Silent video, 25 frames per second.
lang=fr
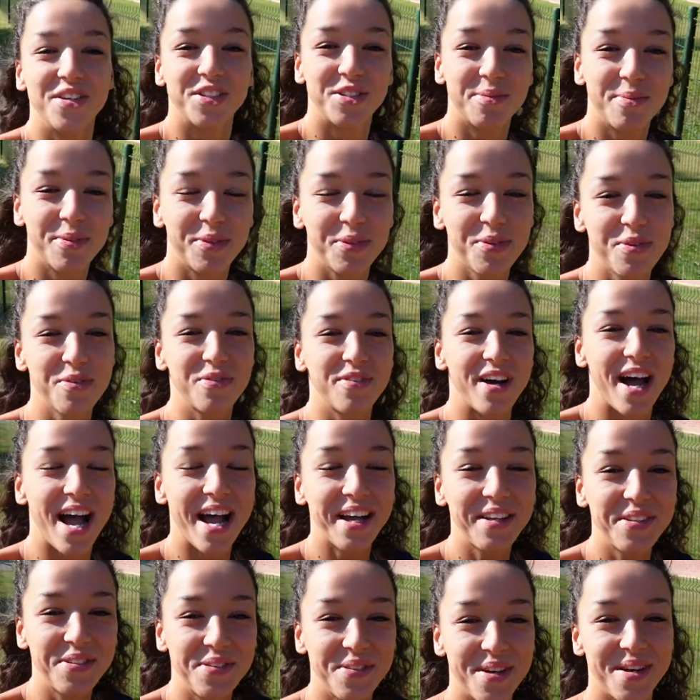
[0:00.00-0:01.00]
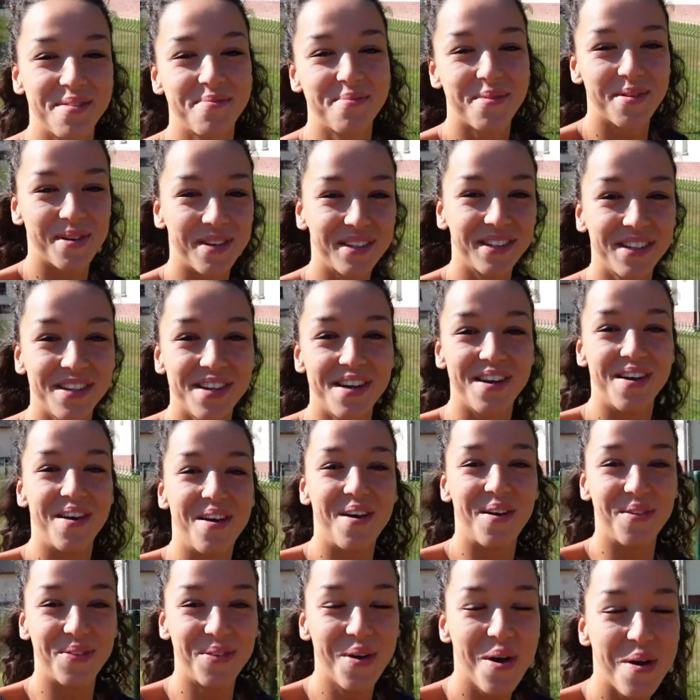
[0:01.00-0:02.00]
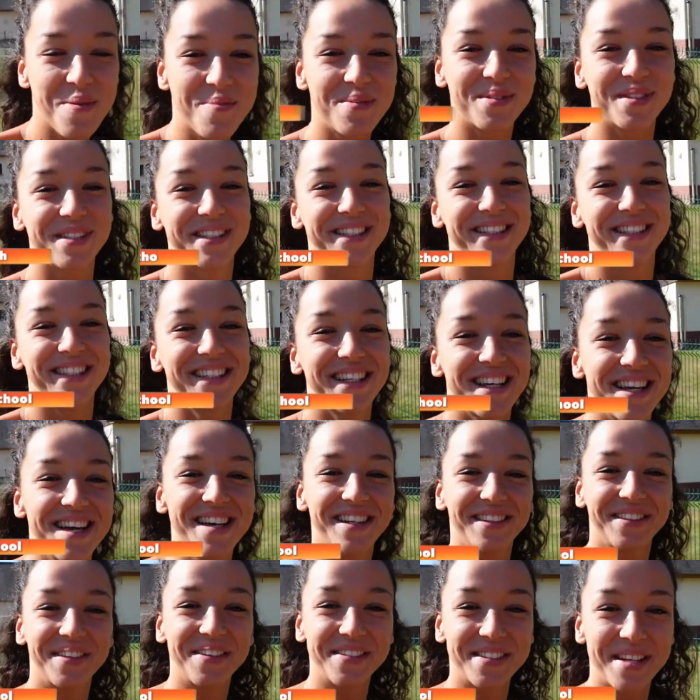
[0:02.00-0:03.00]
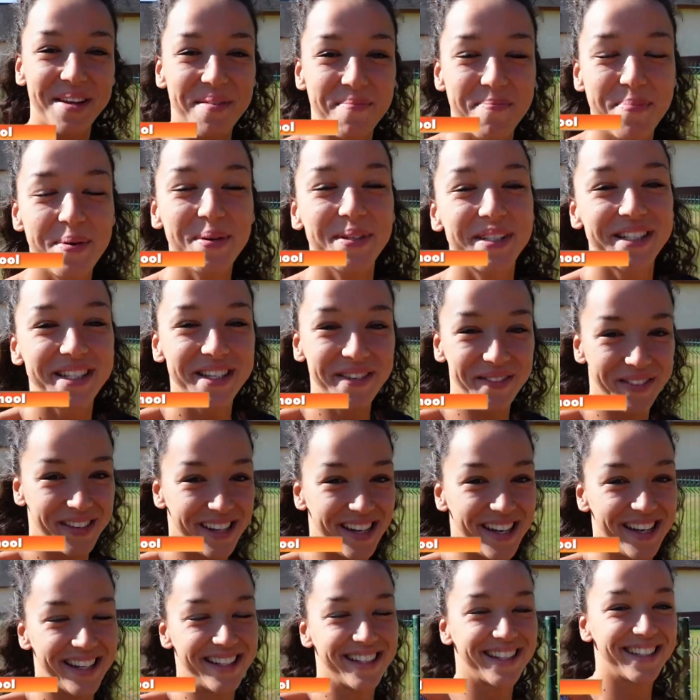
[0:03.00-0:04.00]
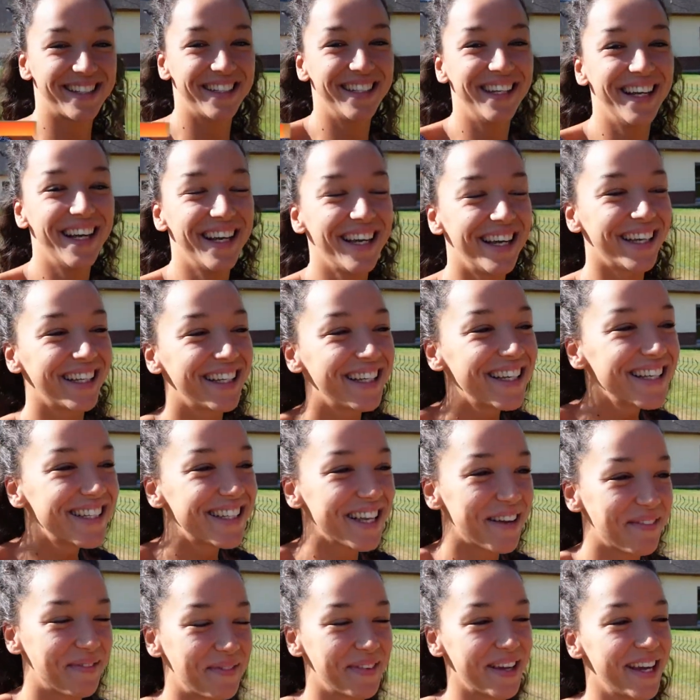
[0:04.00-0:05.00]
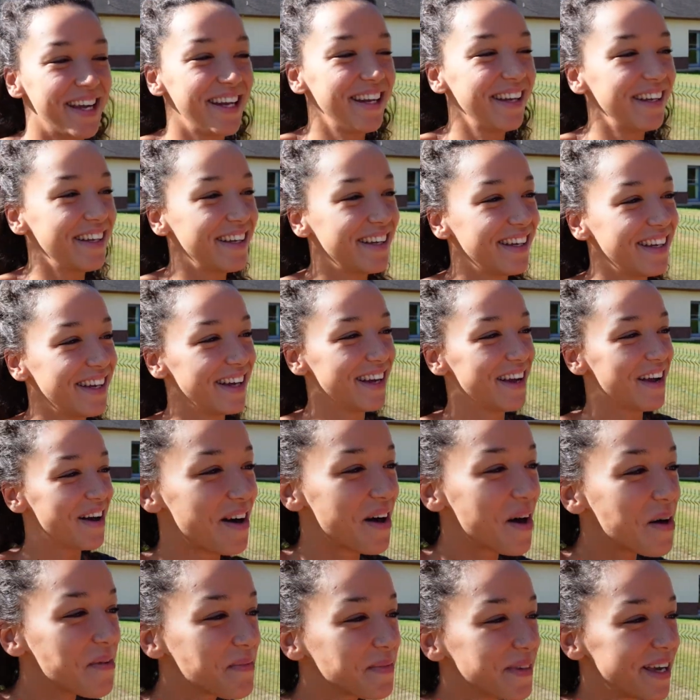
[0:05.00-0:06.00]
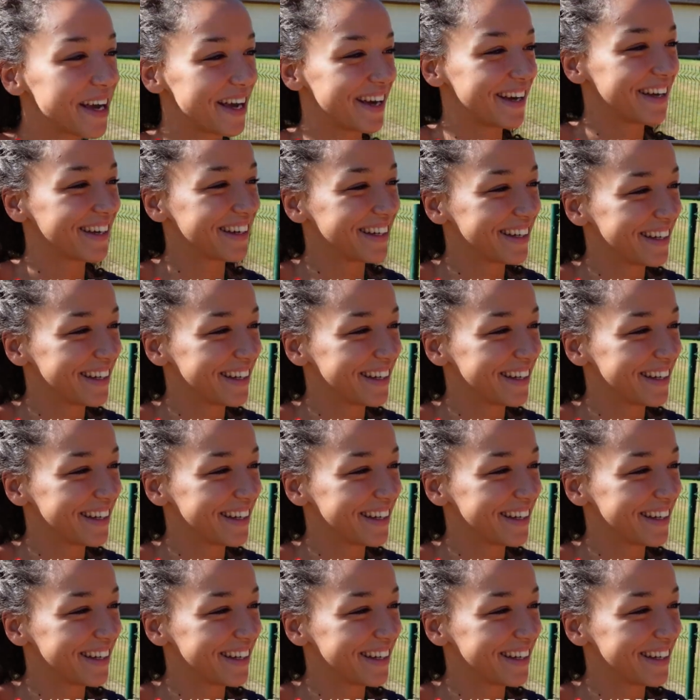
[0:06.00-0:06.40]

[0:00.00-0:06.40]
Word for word: je me trouve actuellement en Normandie, dans un petit village qui s'appelle Obgar.